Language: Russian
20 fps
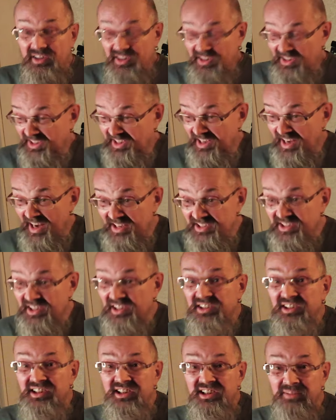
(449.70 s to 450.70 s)

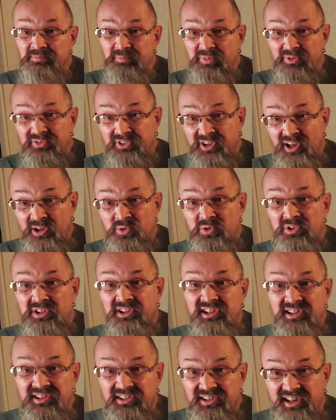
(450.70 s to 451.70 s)
ядерный, повторюсь,
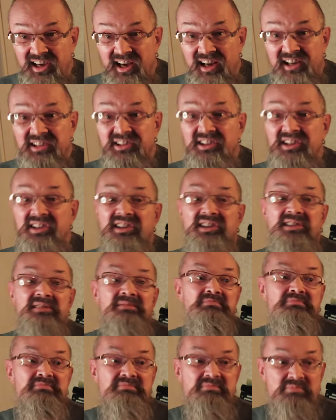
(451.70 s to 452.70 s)

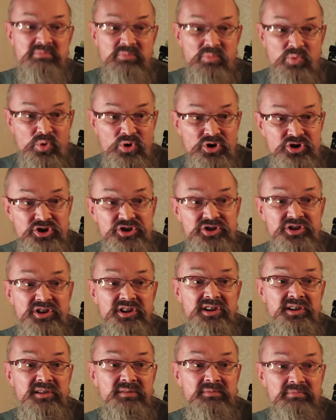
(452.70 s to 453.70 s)
гитарный,
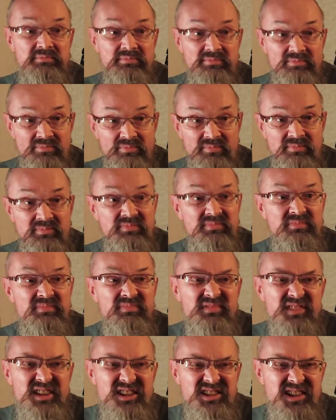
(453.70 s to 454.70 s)
мощный,
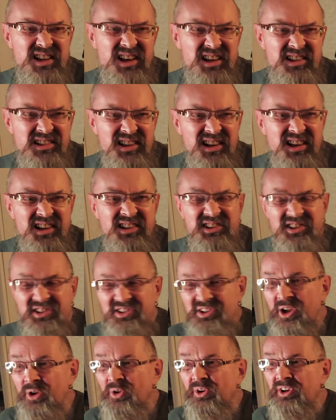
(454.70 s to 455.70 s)
даже как сказать, не
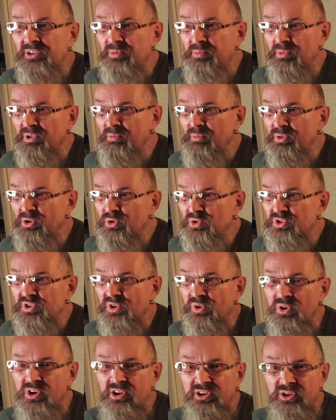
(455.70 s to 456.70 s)
знаю, ритм и блюз,
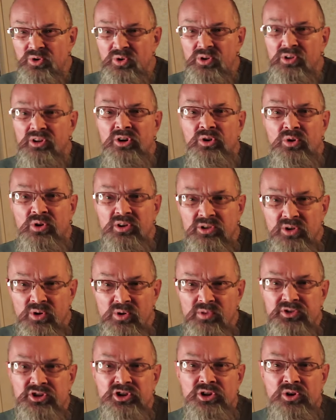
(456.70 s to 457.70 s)
рок-н-ролл,
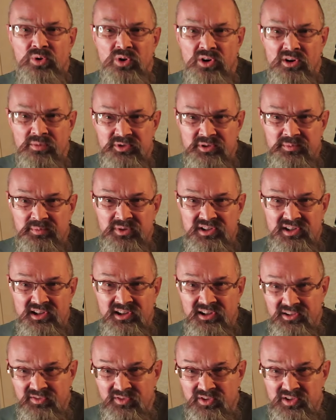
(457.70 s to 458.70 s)
рок-н-ролл в широком
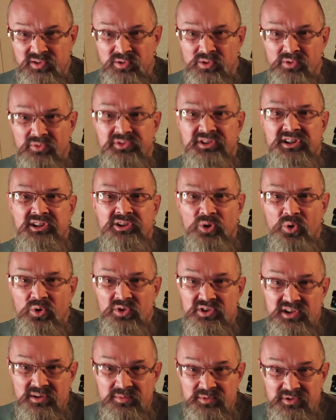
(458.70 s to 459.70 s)
смысле этого слова, в
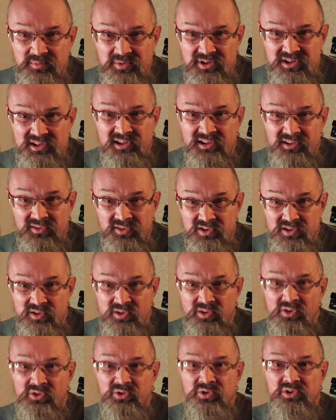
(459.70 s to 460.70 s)
детройском смысле этого
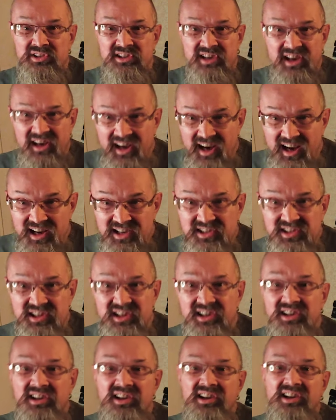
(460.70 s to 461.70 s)
слова, то есть
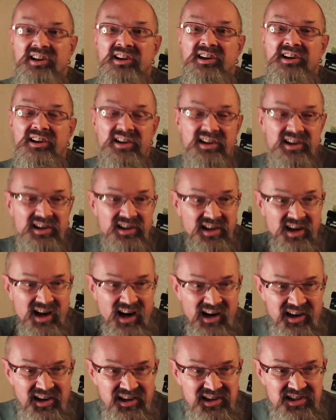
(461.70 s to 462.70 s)
грязный,
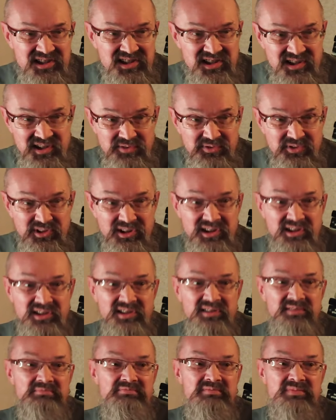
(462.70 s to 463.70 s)

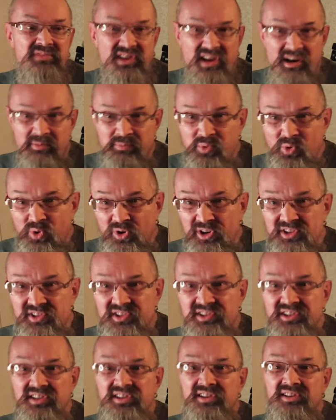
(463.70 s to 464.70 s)
агрессивный,
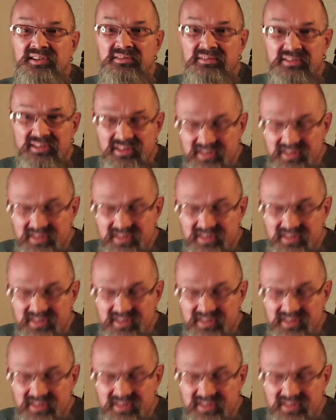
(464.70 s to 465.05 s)
напористый